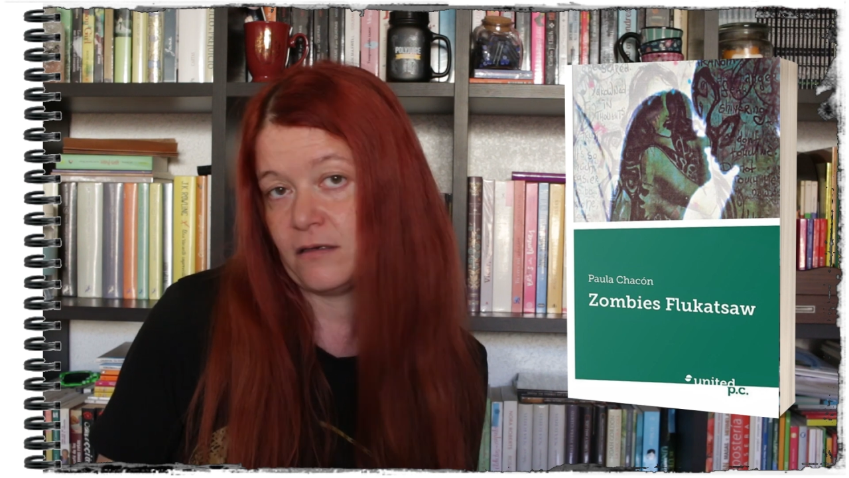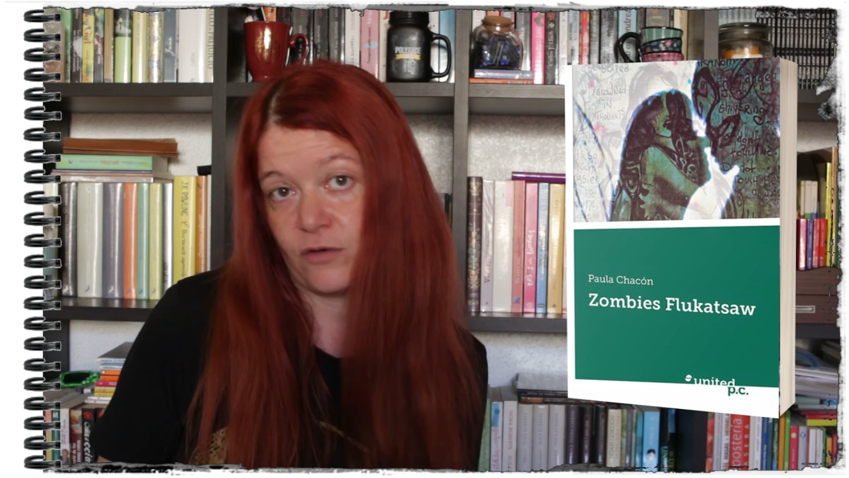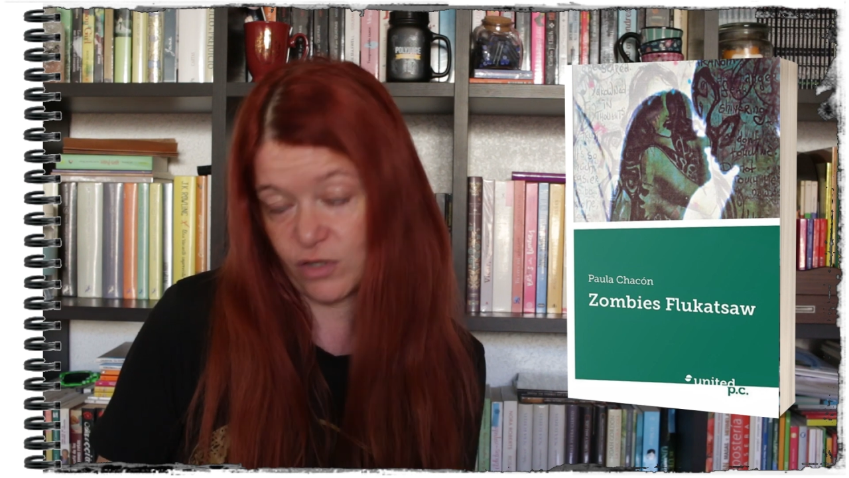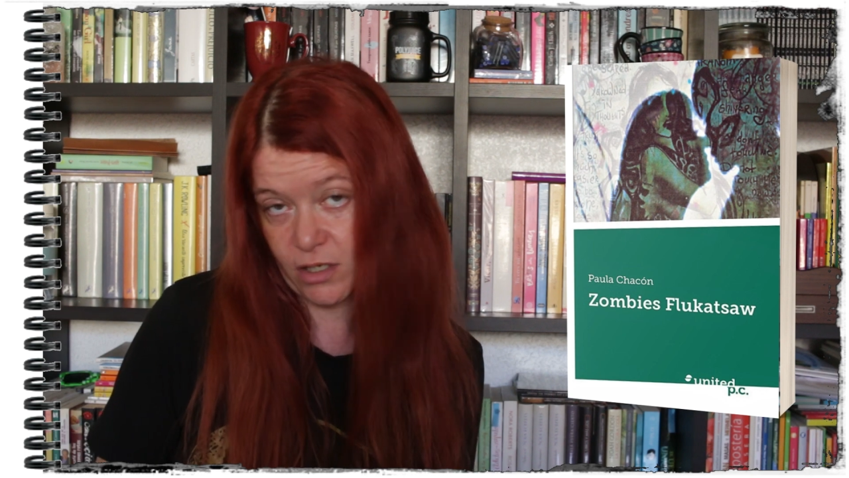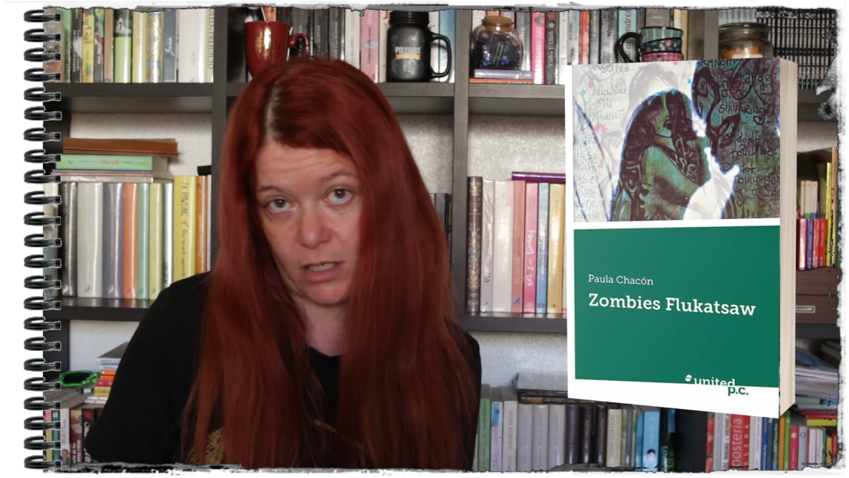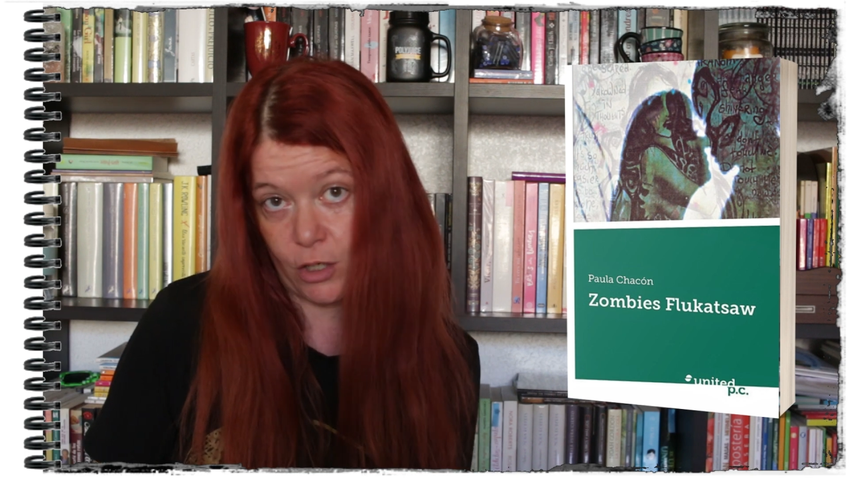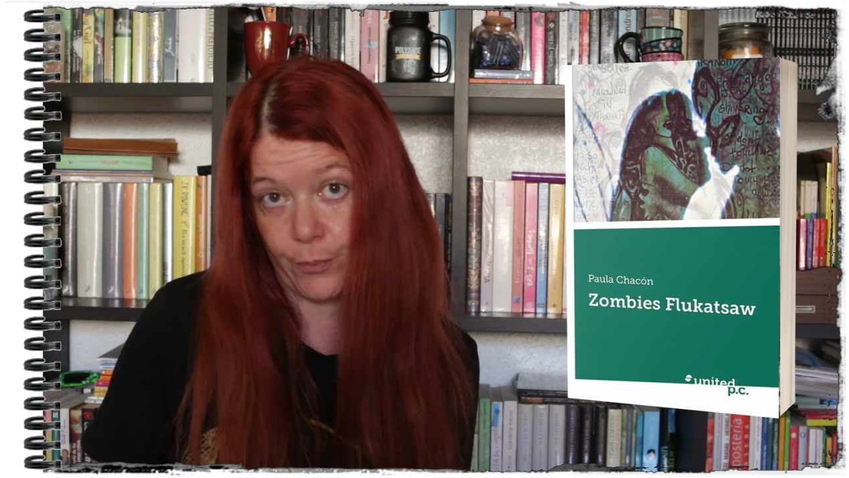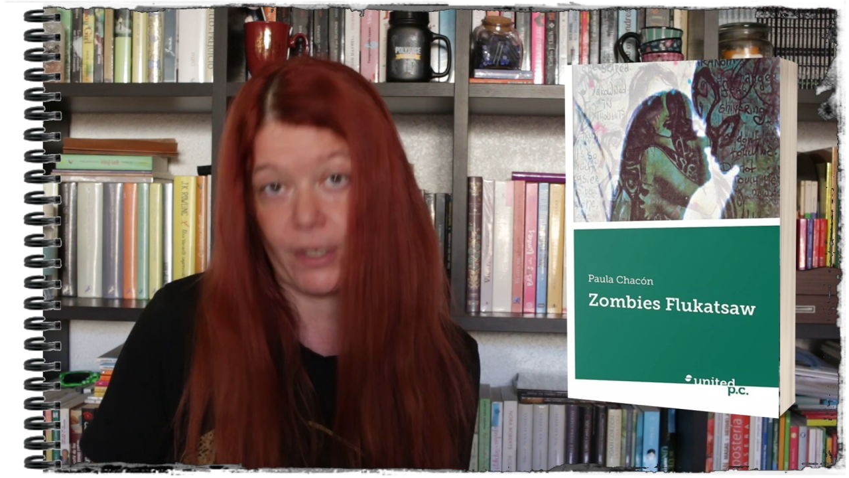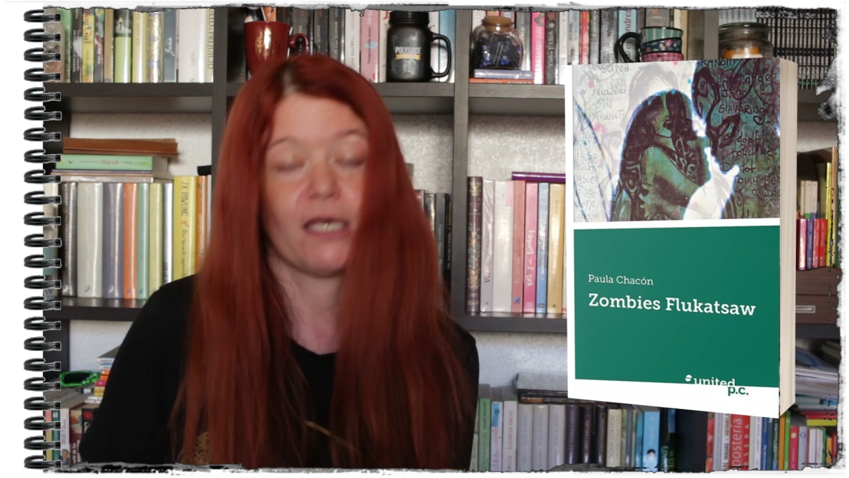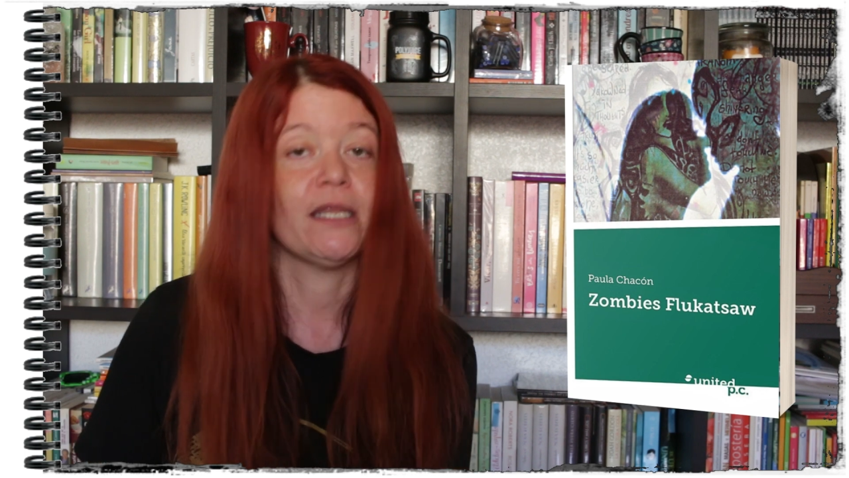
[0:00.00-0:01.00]
no tiene
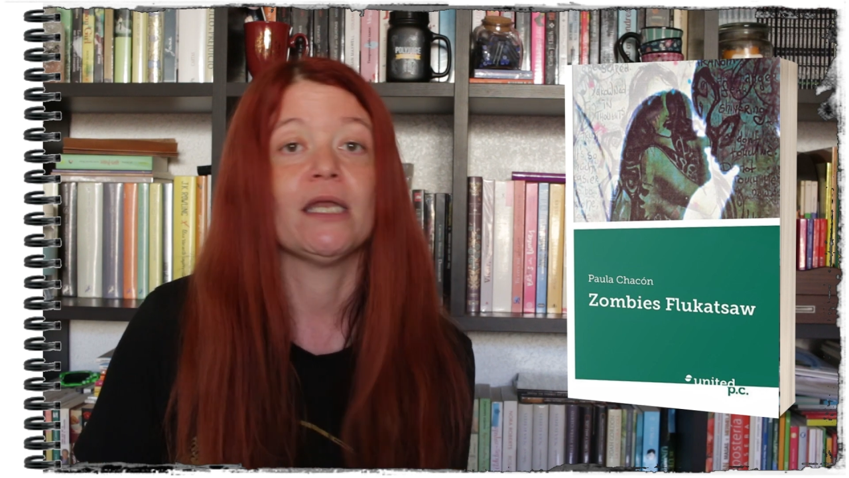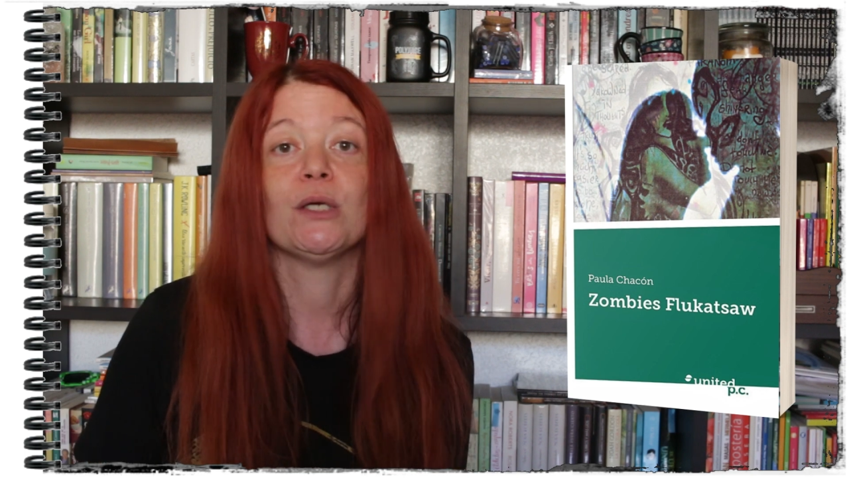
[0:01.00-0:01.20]
complejidad